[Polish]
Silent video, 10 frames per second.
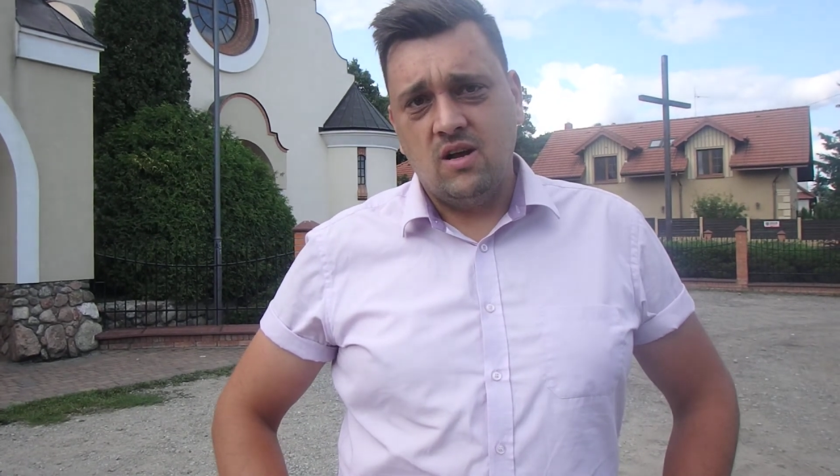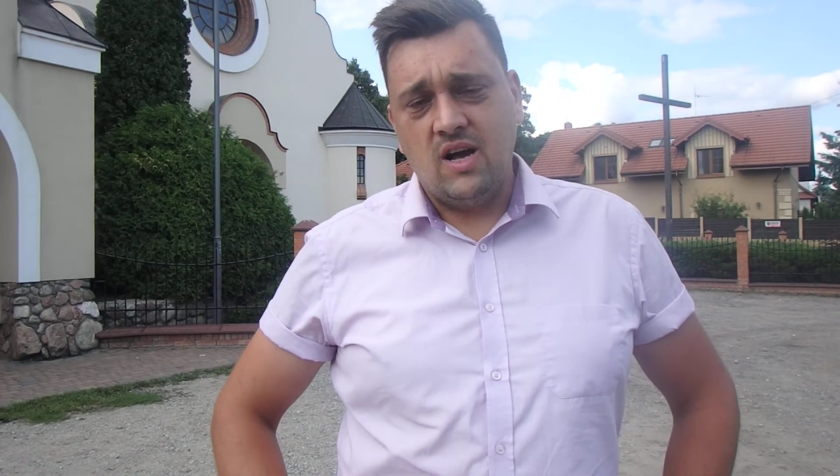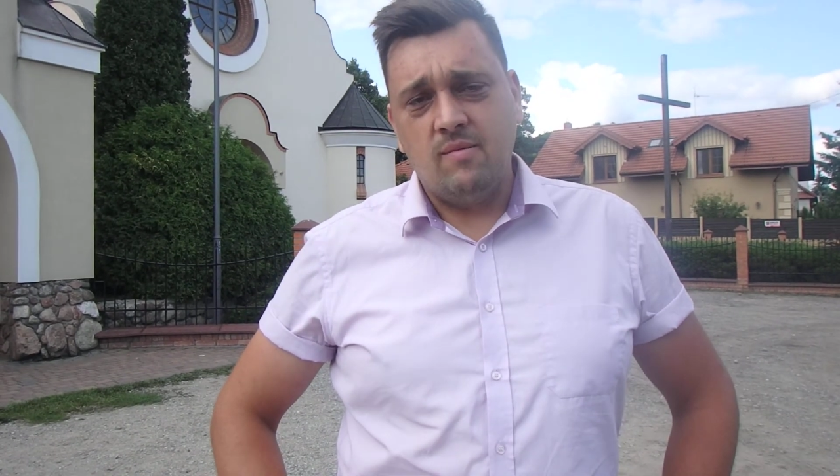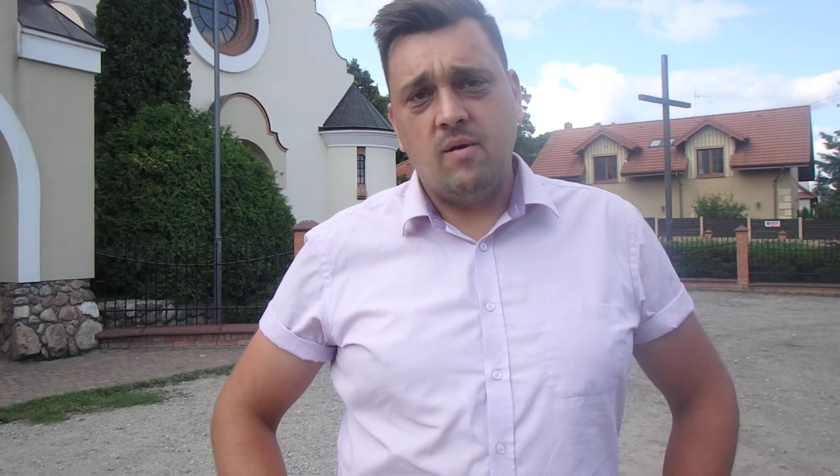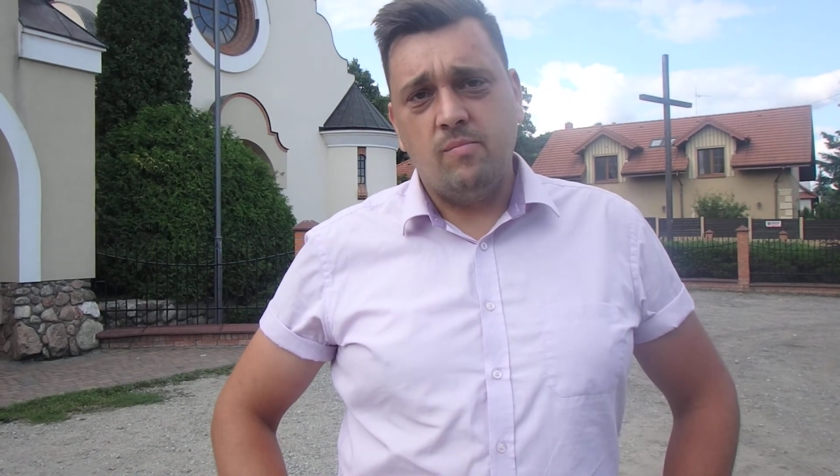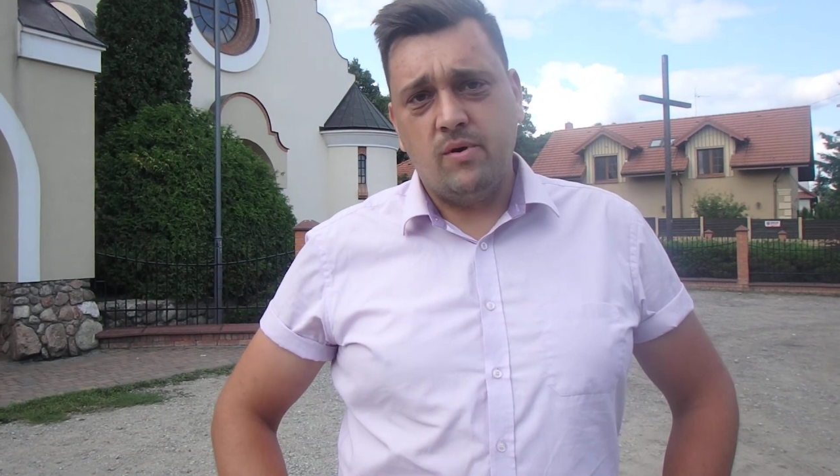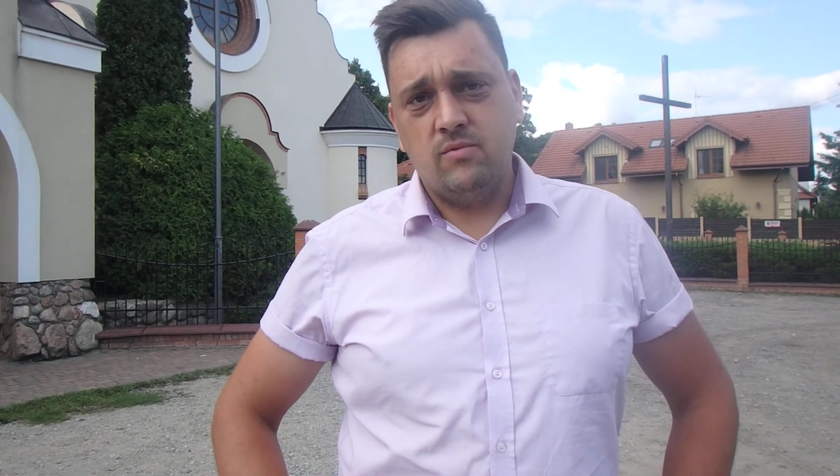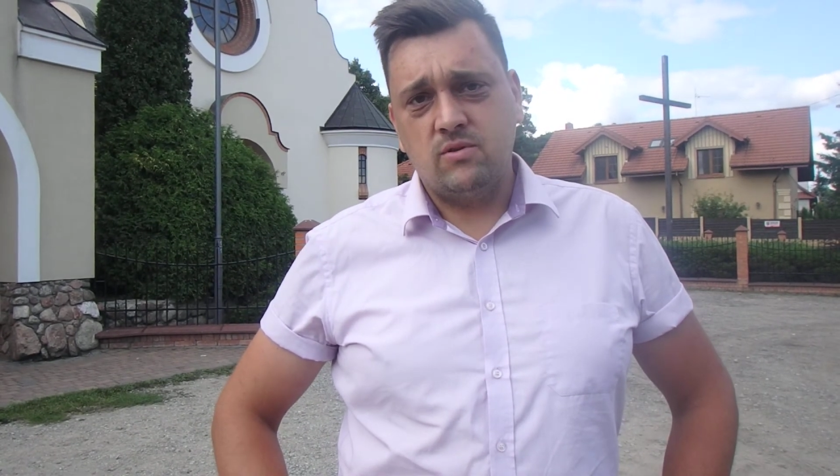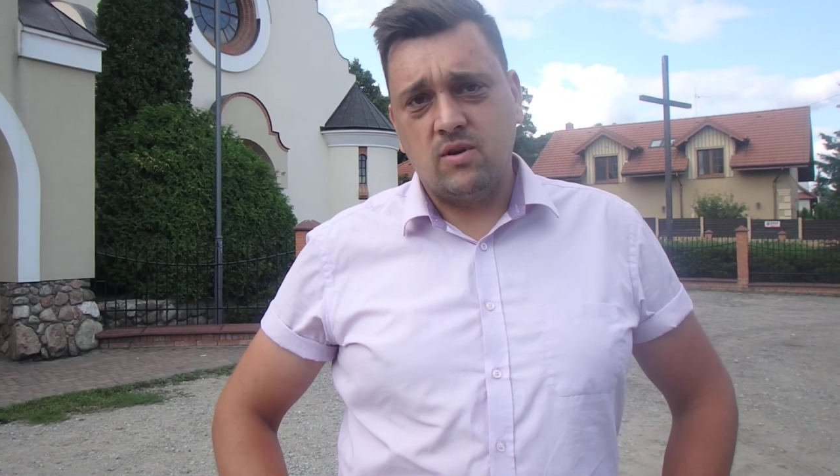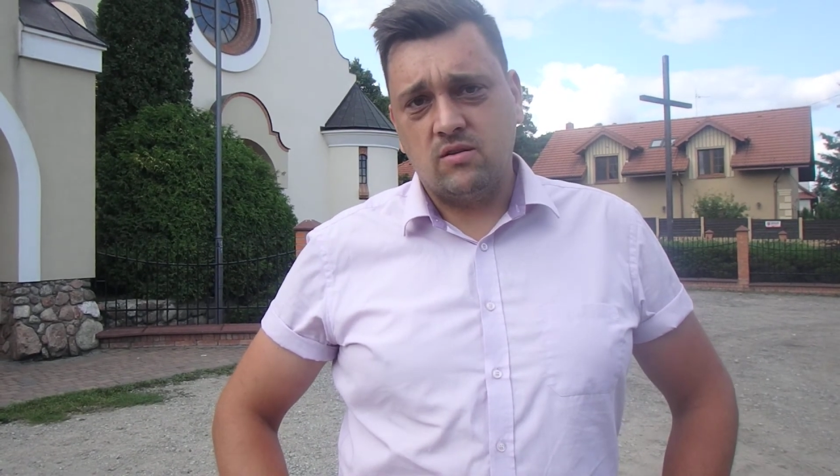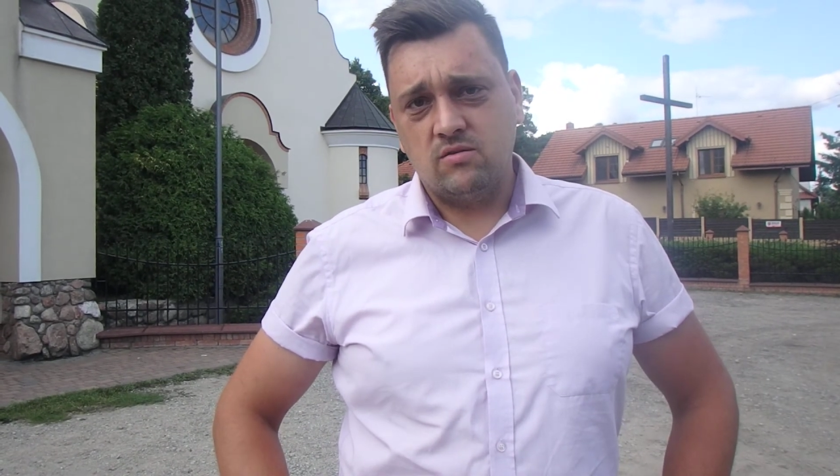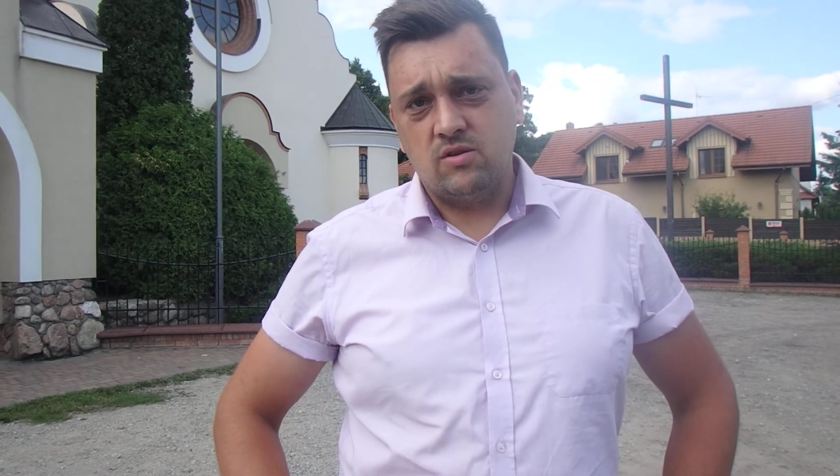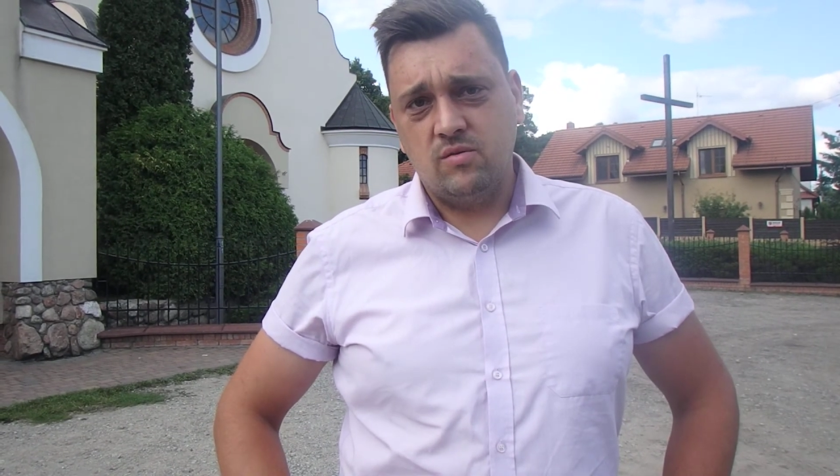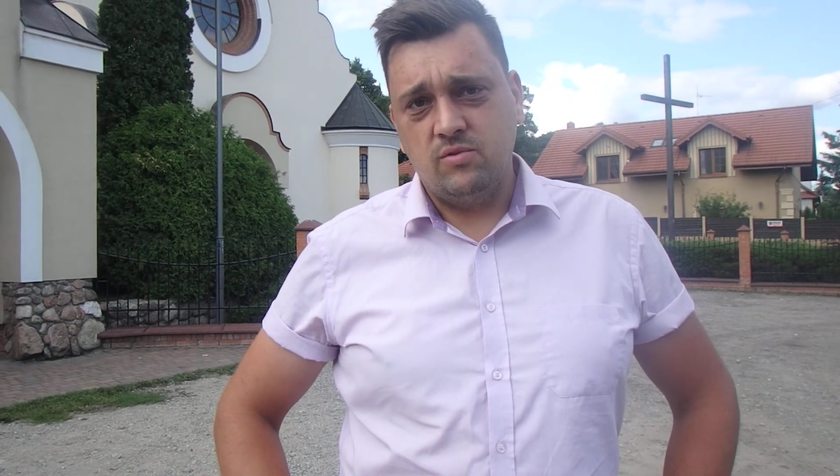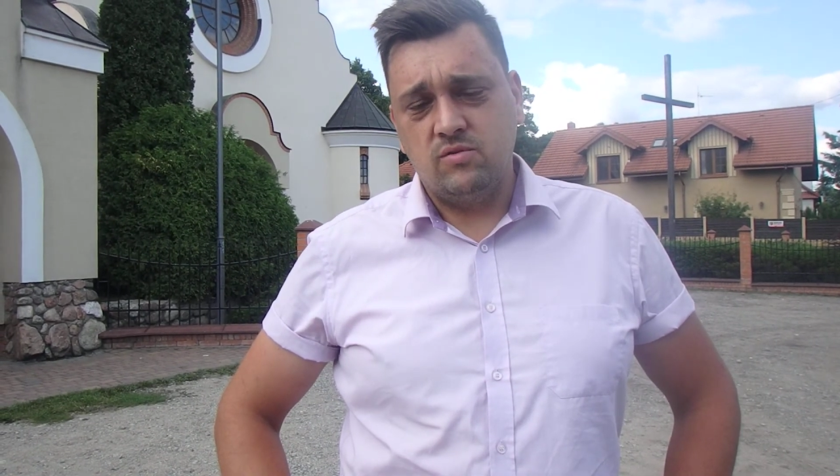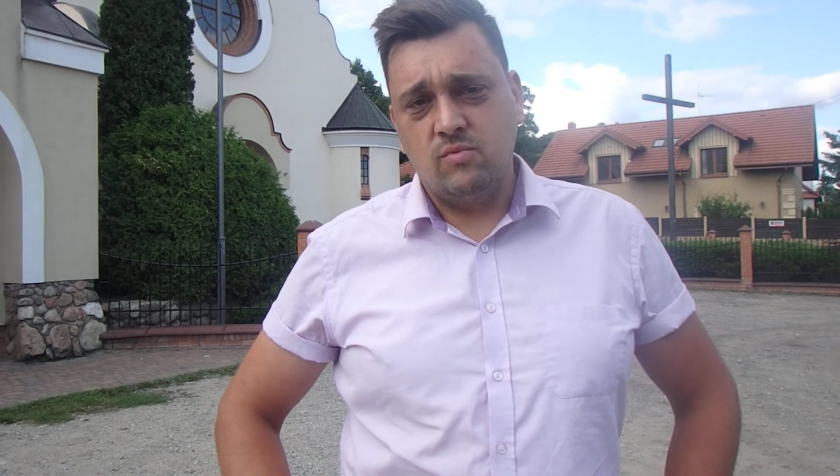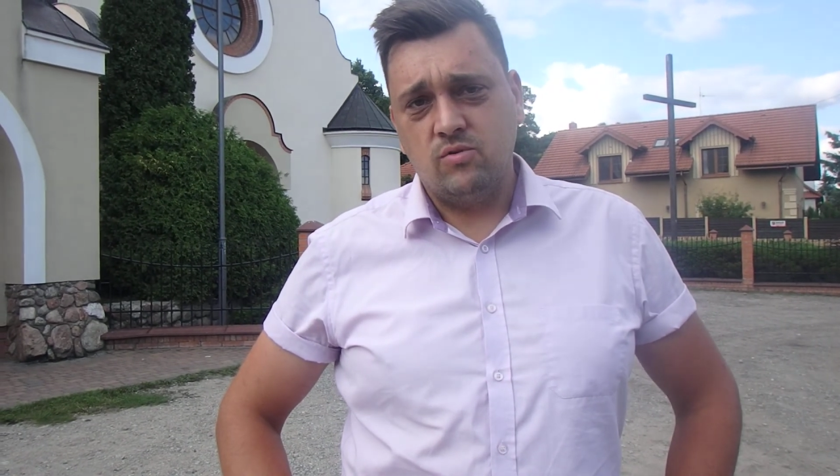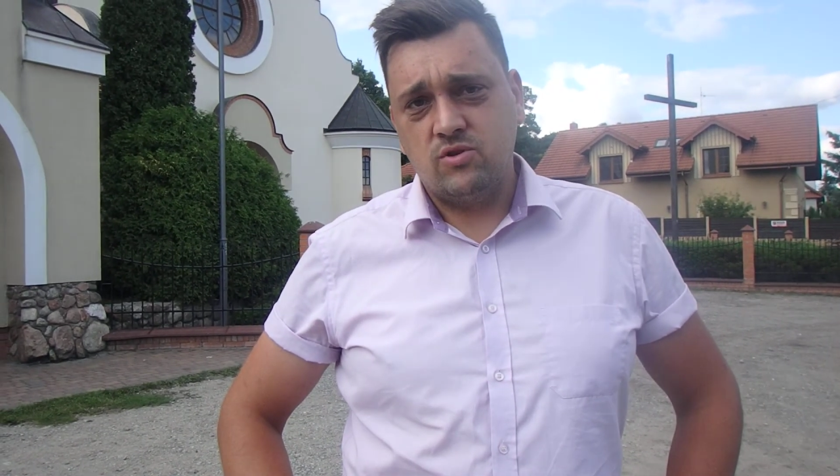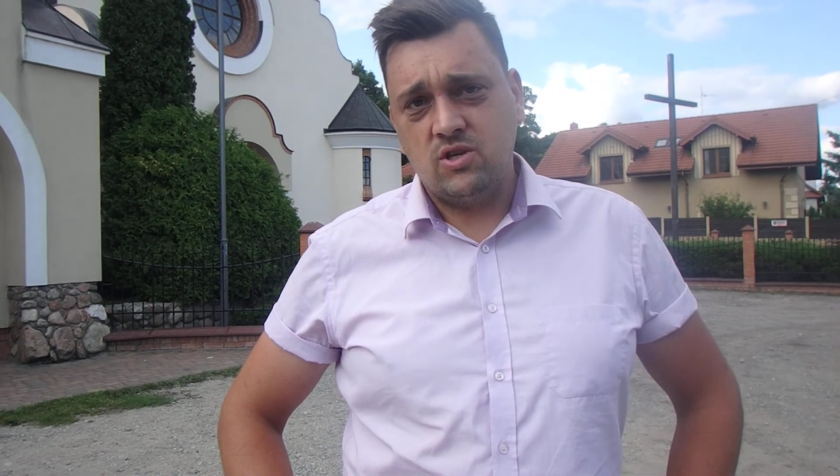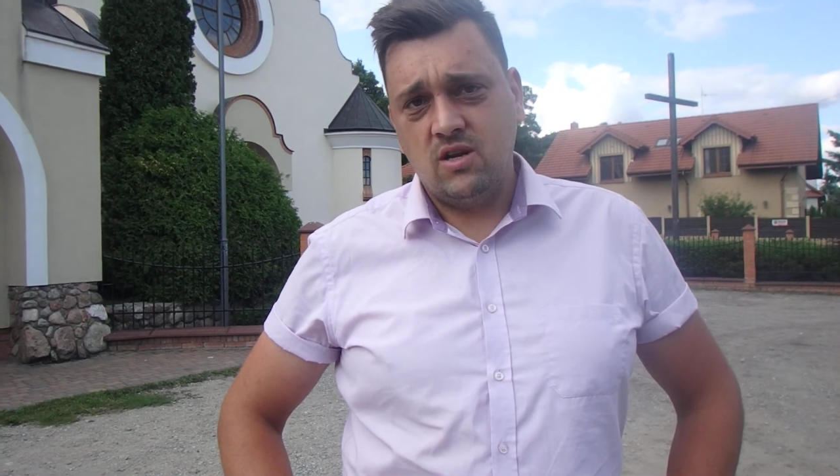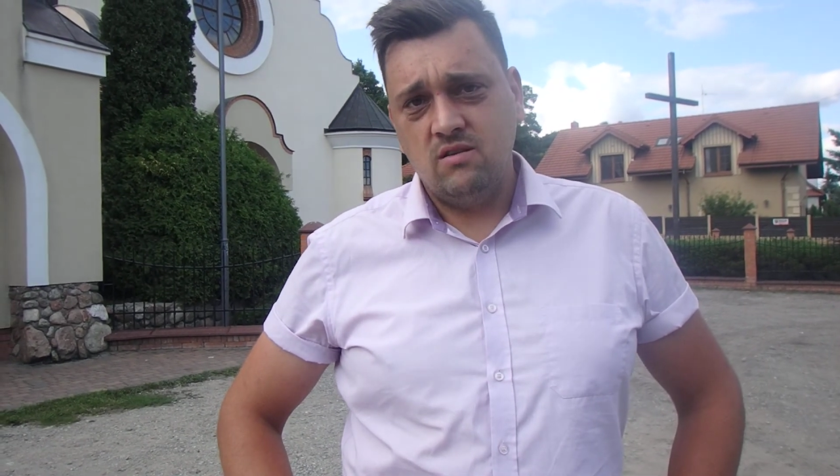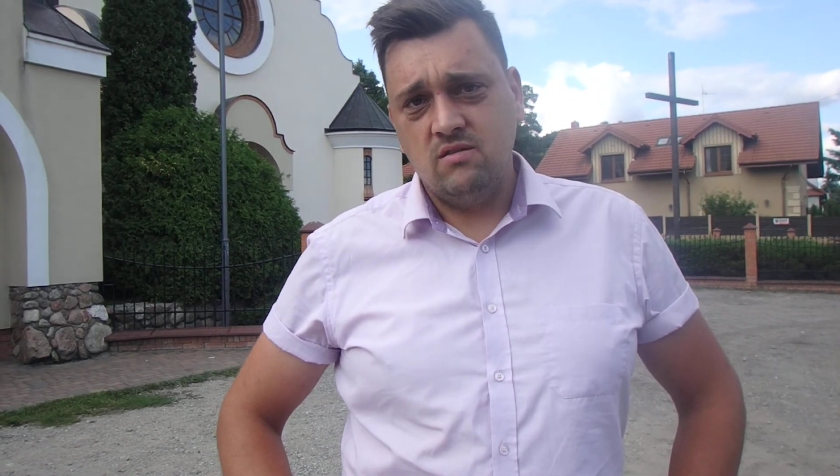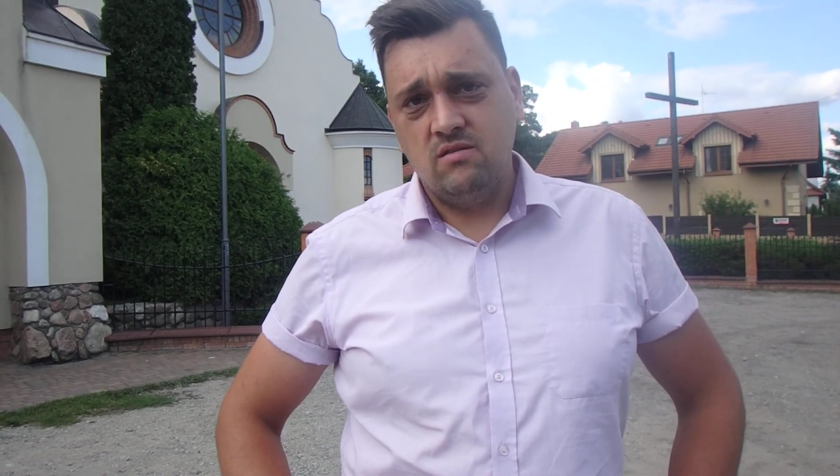Ale mam pomysł, jak to zrobić mądrze